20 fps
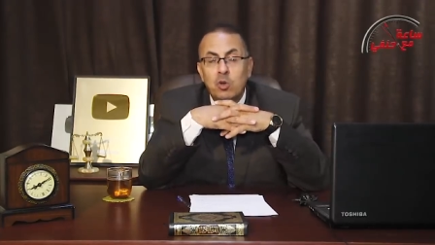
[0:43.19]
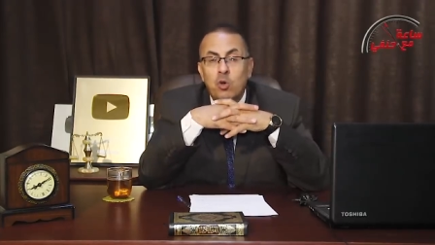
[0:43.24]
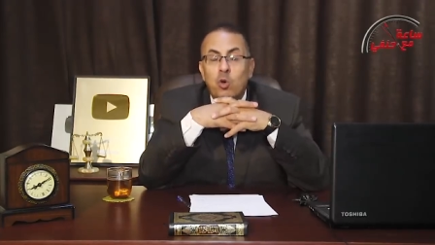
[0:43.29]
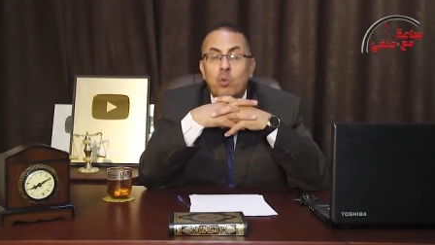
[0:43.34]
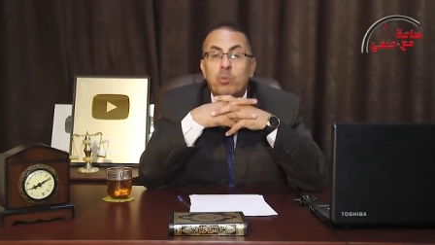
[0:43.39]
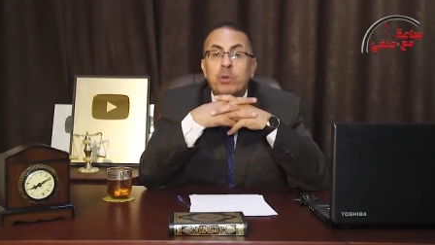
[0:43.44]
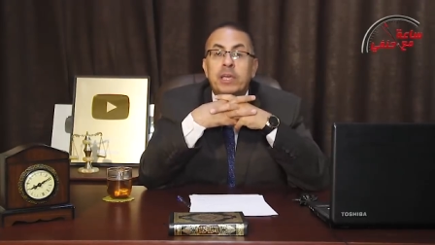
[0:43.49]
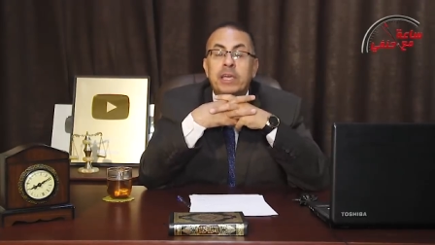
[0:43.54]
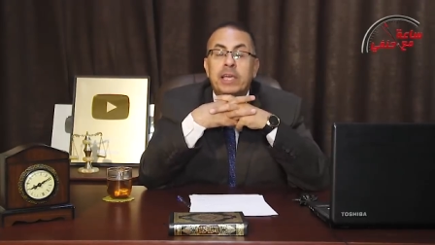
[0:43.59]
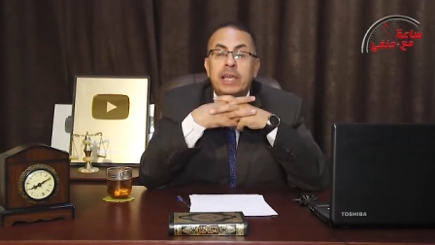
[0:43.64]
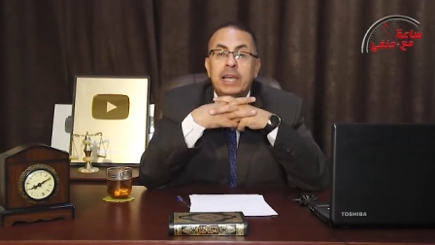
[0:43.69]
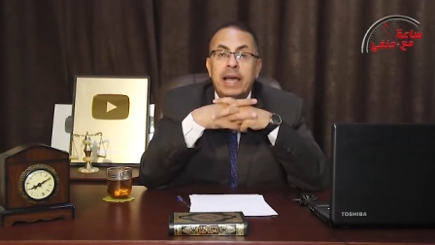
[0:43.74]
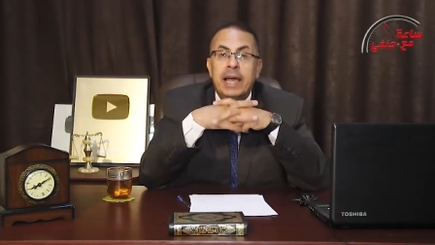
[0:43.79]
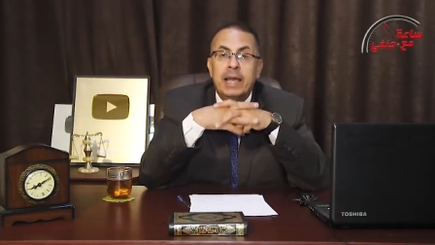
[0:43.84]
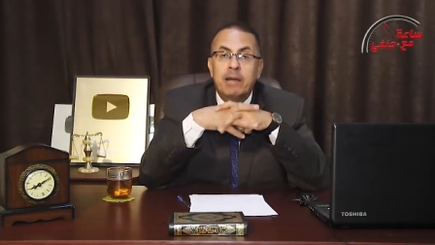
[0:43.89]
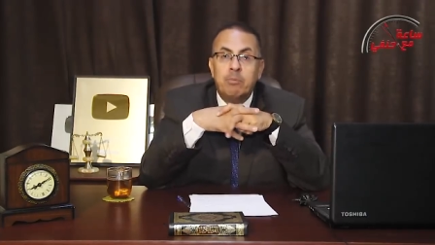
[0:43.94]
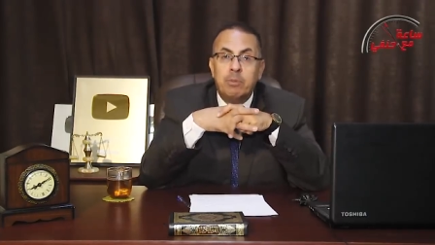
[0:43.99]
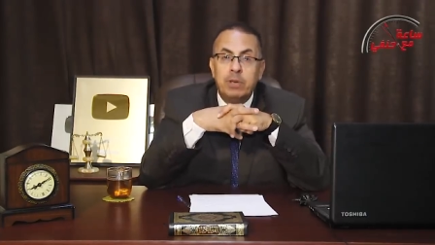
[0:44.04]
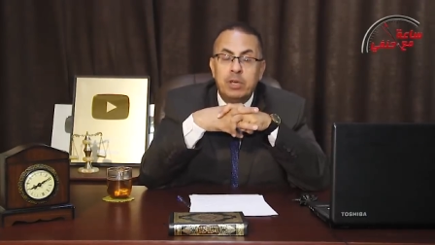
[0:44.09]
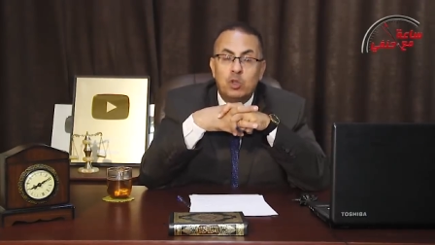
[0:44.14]
وبيجي لها
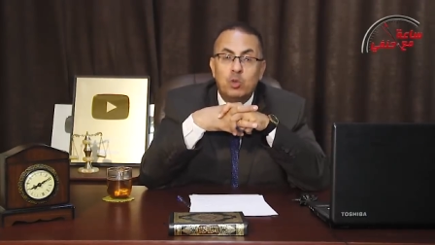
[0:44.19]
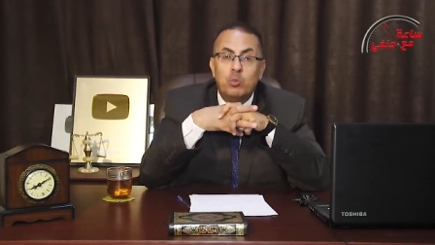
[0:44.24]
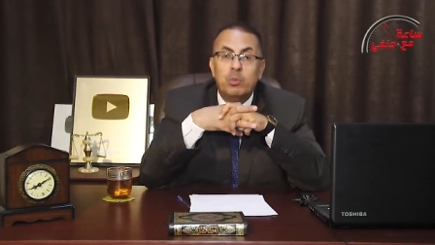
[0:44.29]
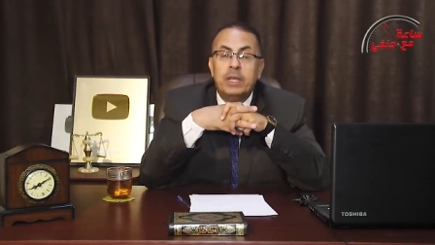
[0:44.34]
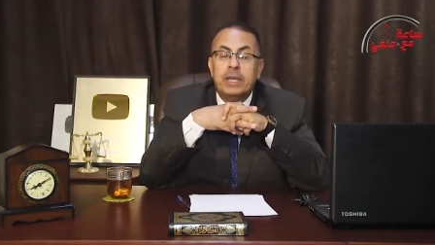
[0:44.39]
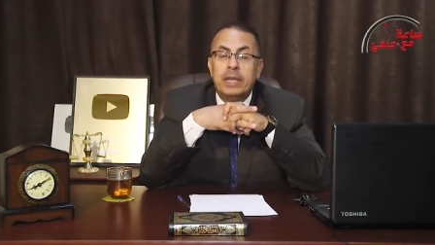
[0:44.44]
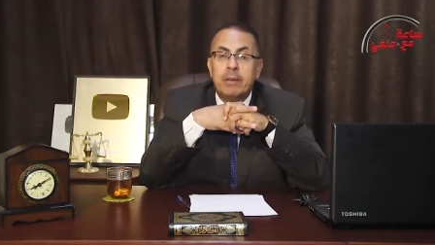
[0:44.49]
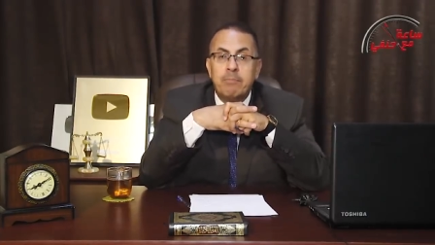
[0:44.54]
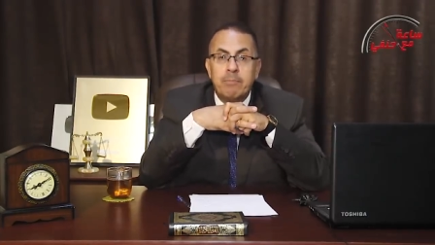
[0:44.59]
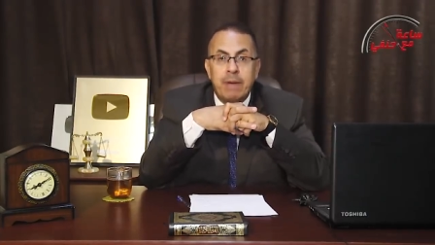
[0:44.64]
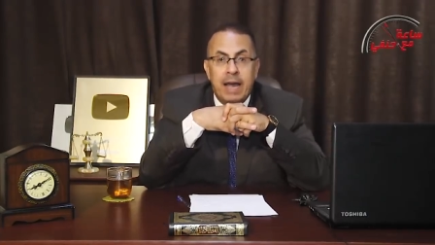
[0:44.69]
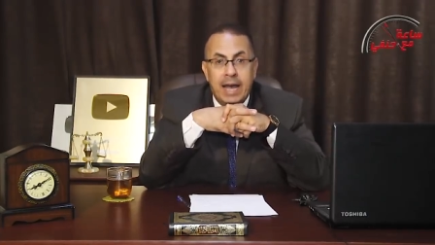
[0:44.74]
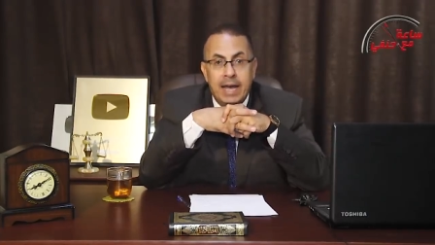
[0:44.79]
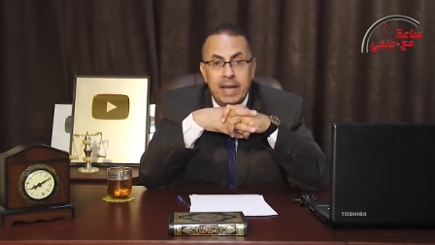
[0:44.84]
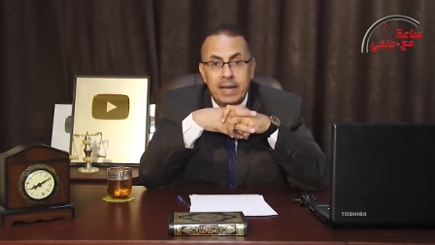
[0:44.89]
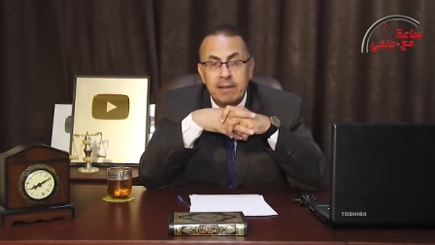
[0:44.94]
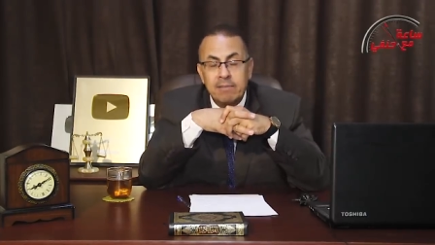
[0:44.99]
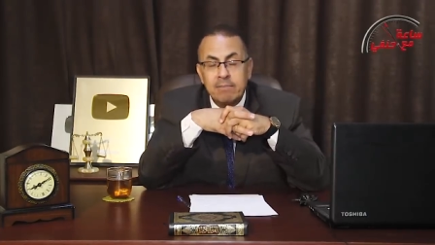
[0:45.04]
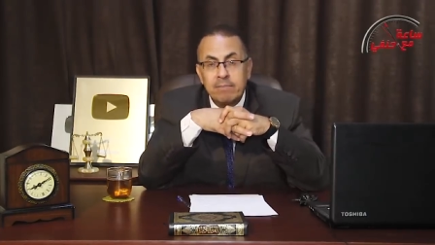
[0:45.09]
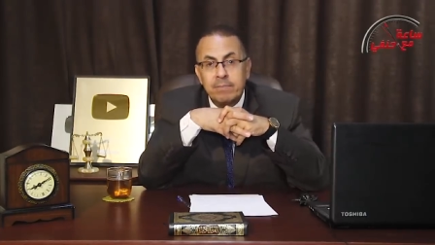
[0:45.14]
البيت وبينام
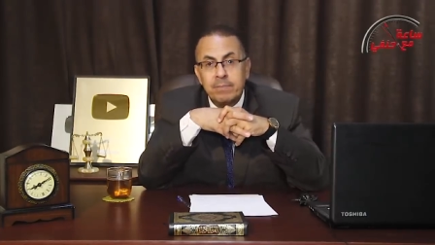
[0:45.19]
معاها